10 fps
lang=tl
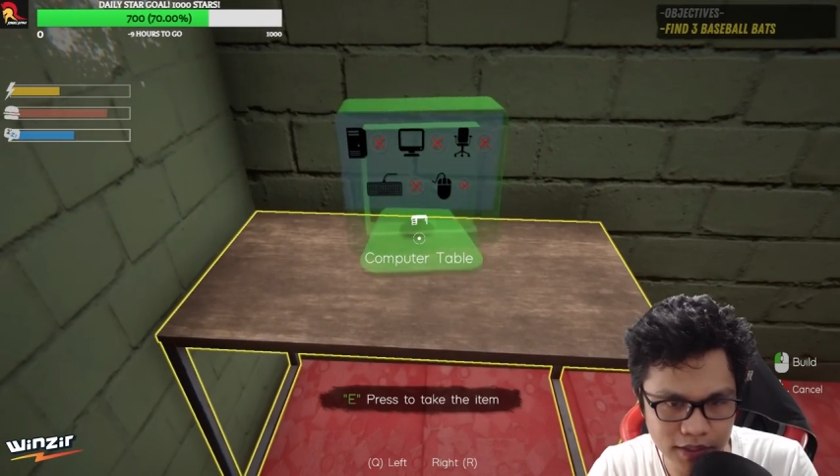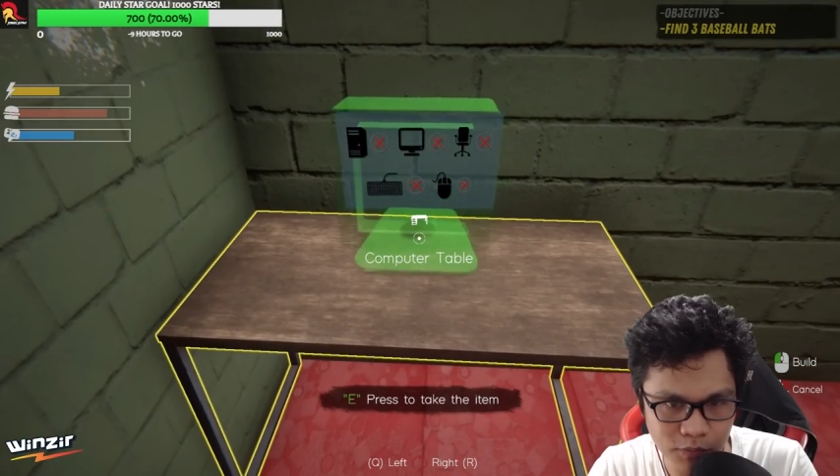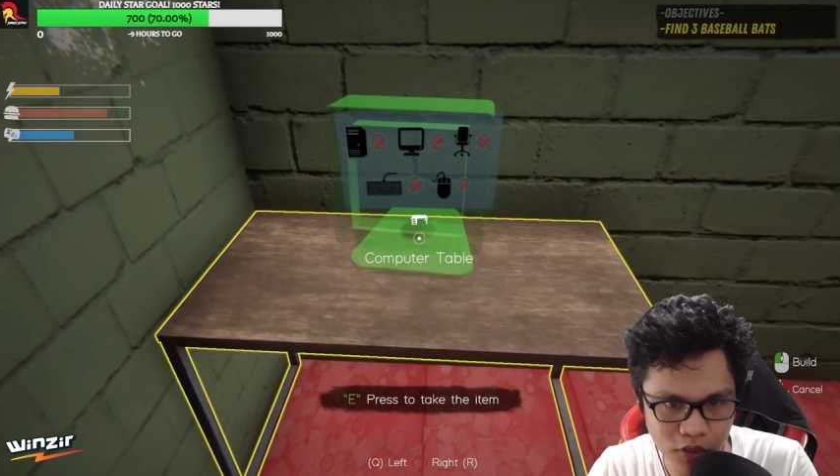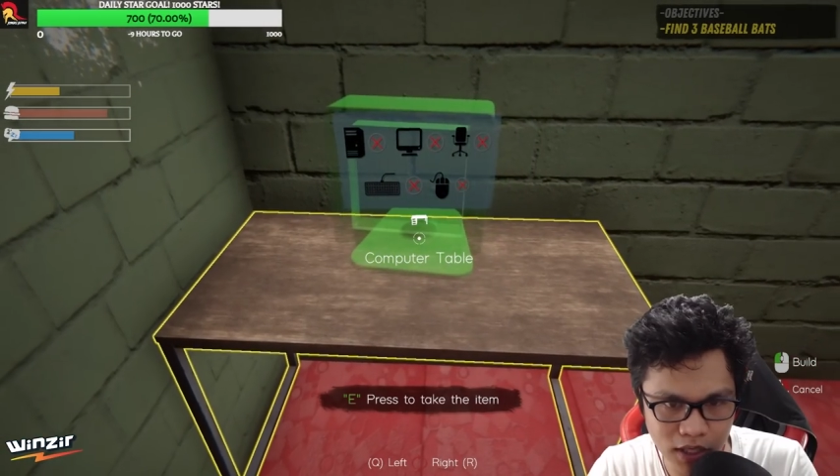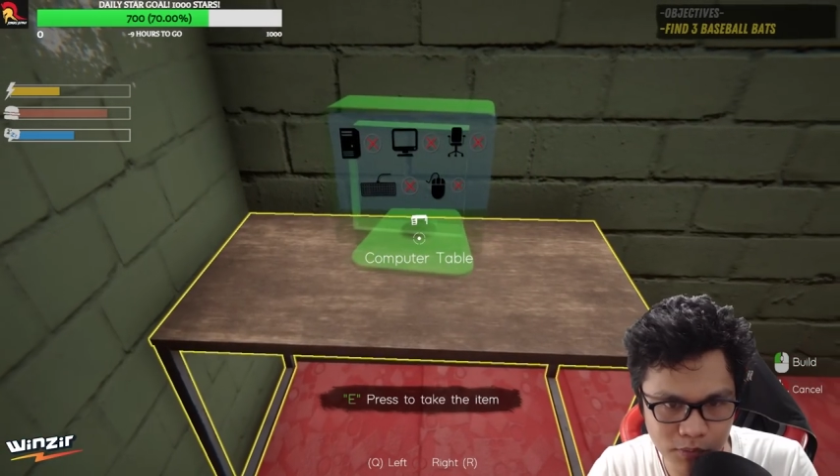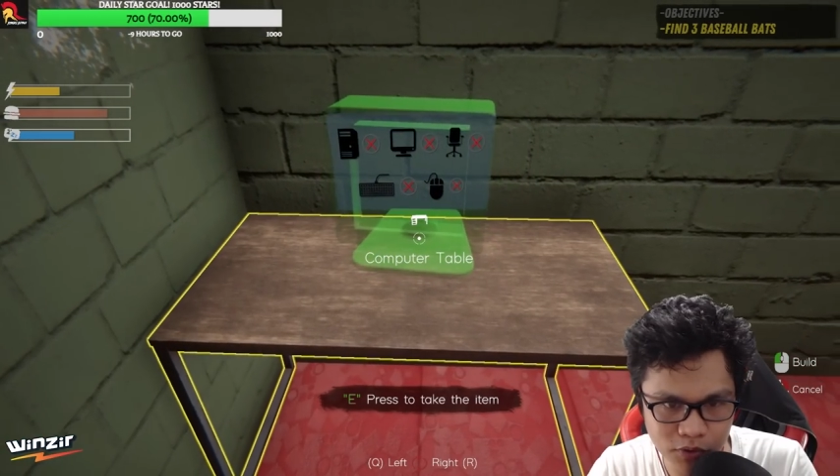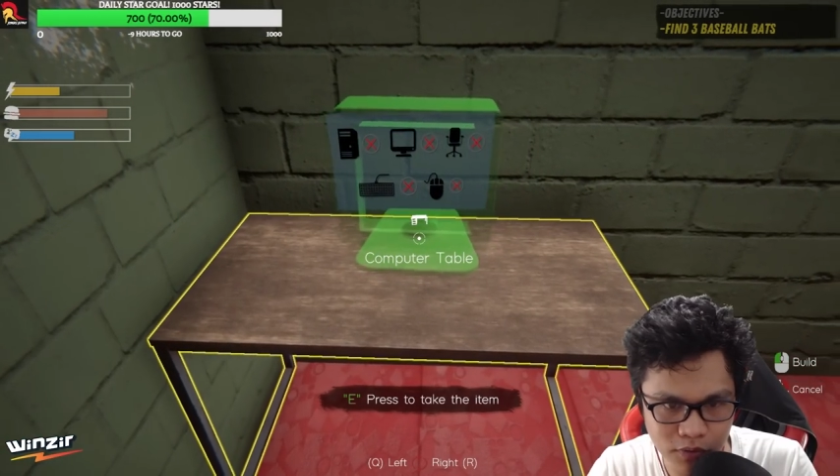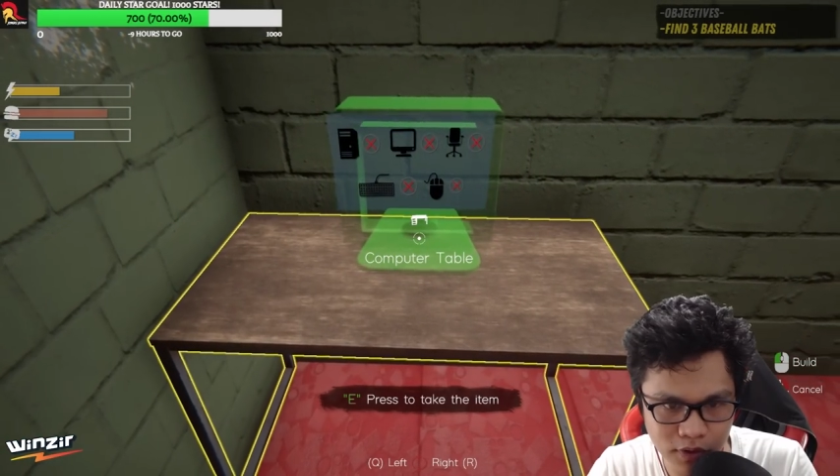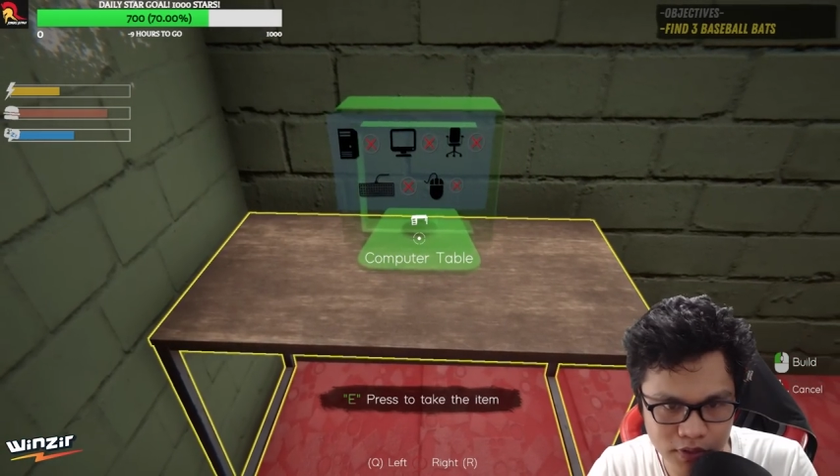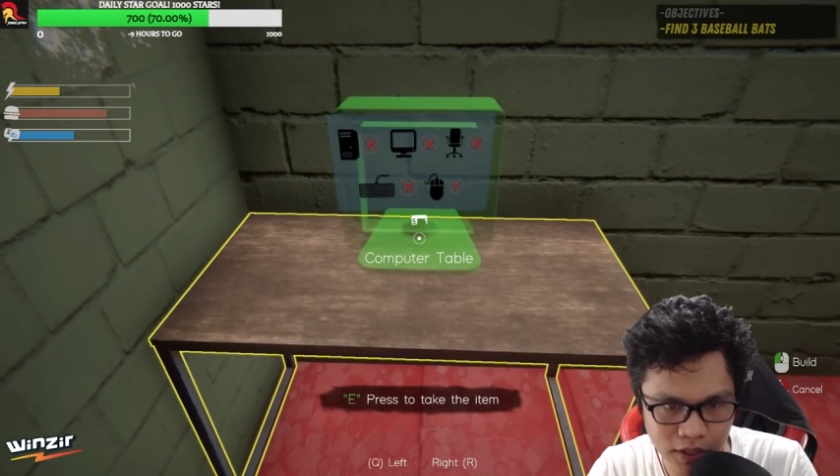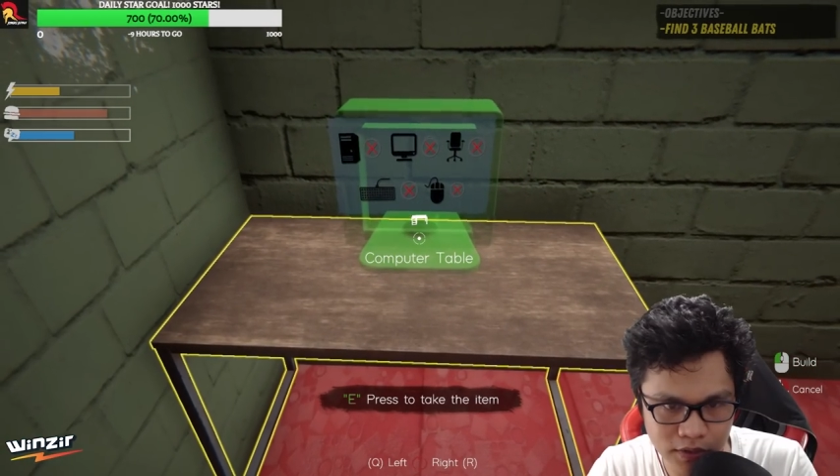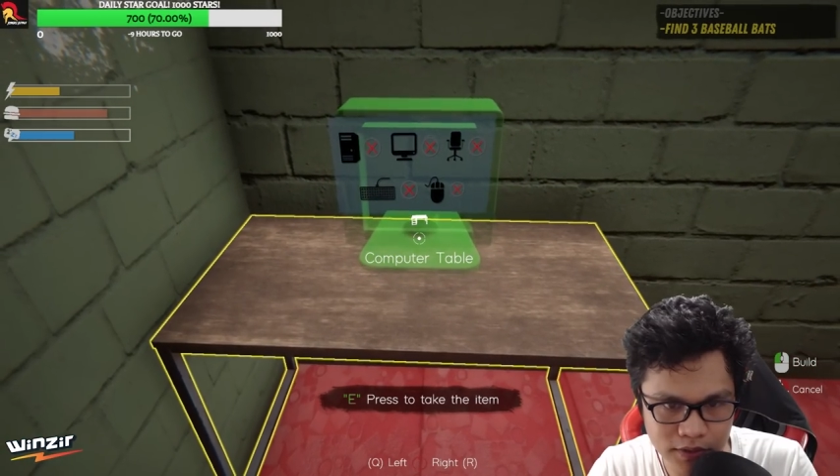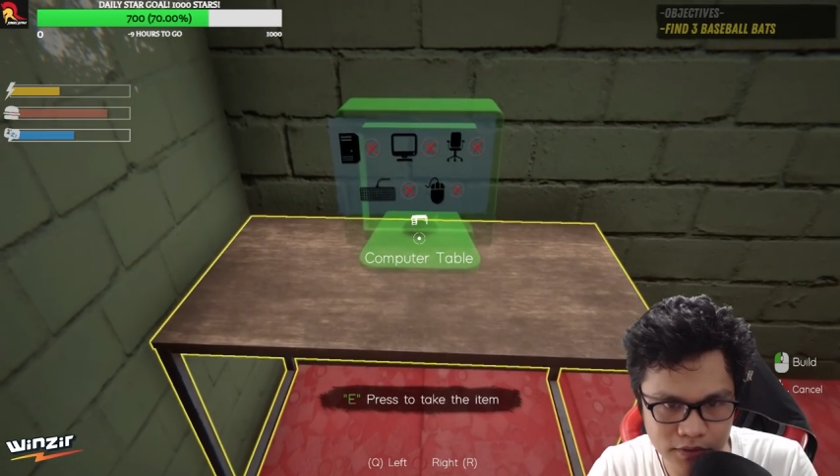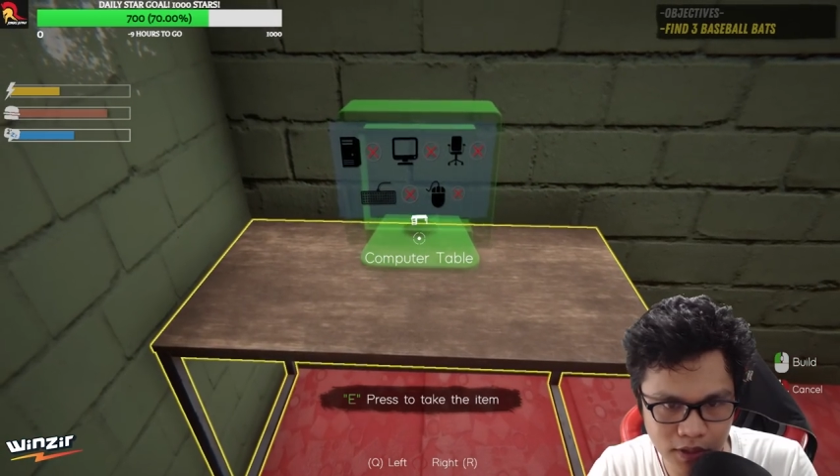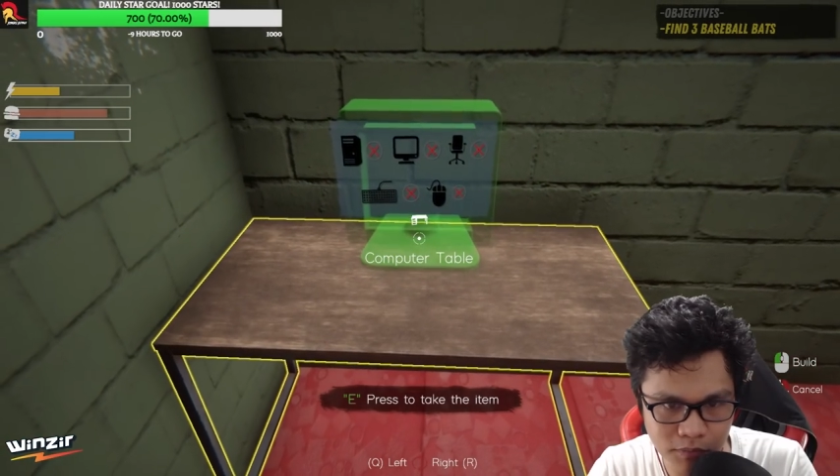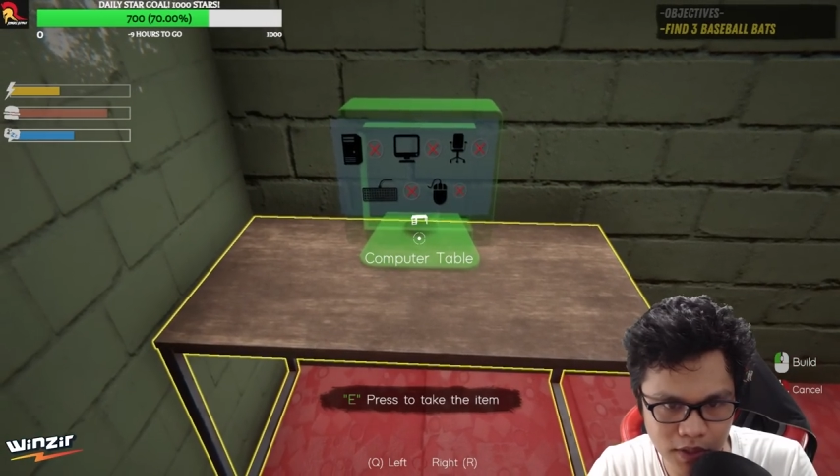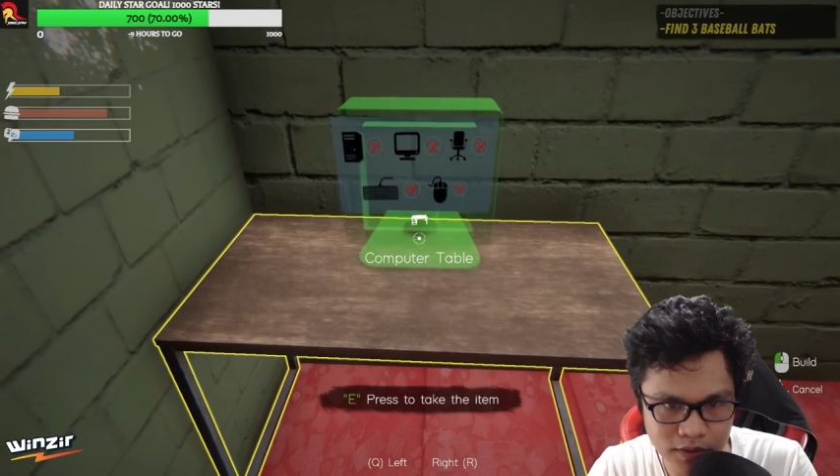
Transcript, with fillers: ay mo kalimot og share sa stream guys